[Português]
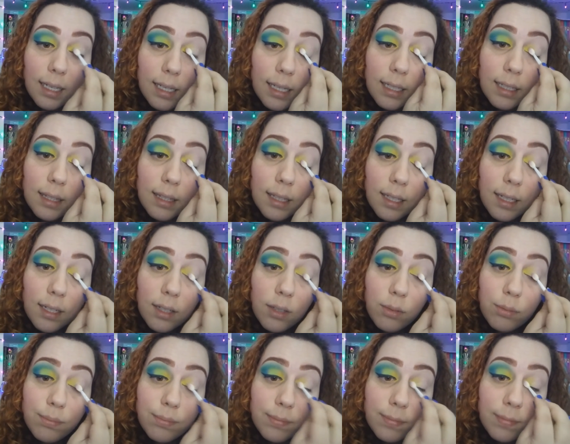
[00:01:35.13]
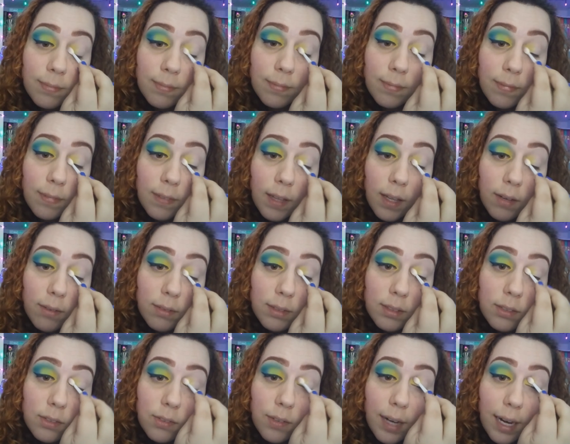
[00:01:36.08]
Então, não
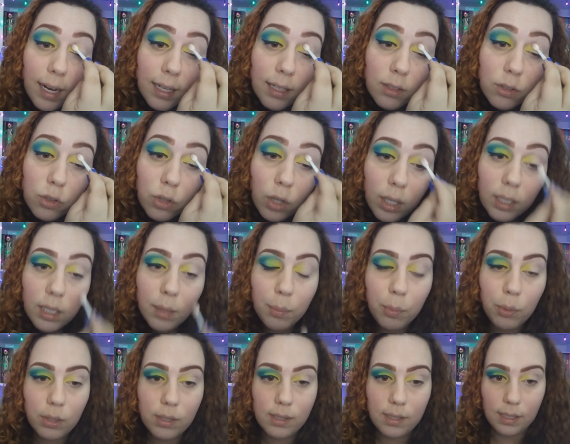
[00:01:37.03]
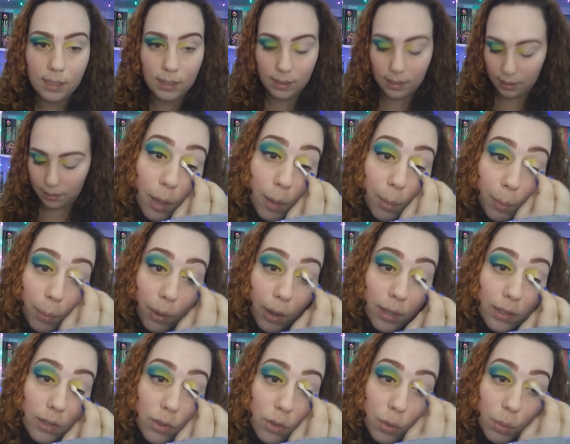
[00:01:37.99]
esfrega, só deposita.
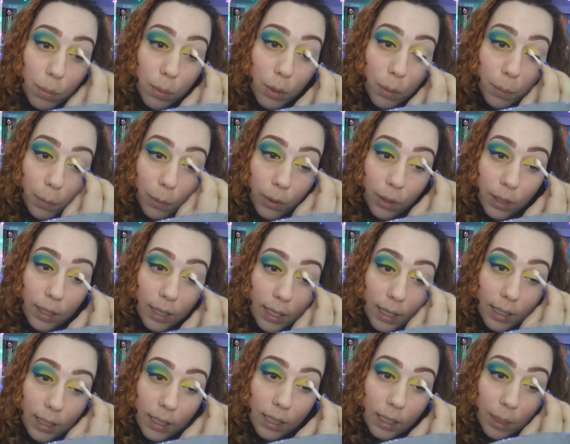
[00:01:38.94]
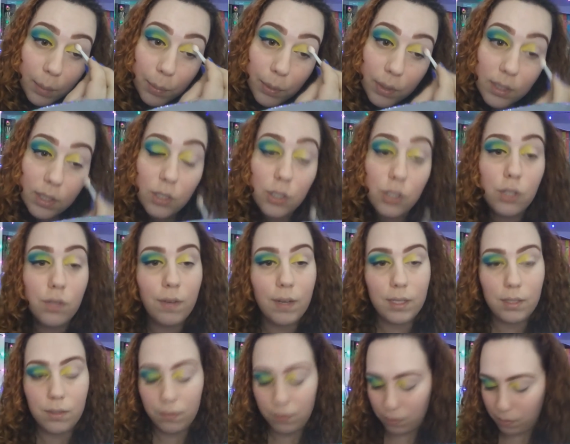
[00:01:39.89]
Pode subir um pouquinho aqui, depois a gente
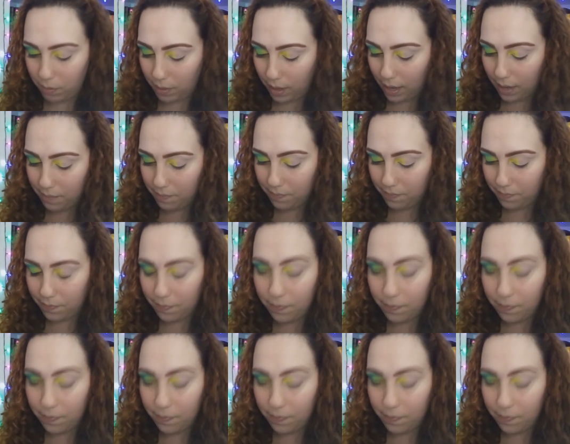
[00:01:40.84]
vai esfumar.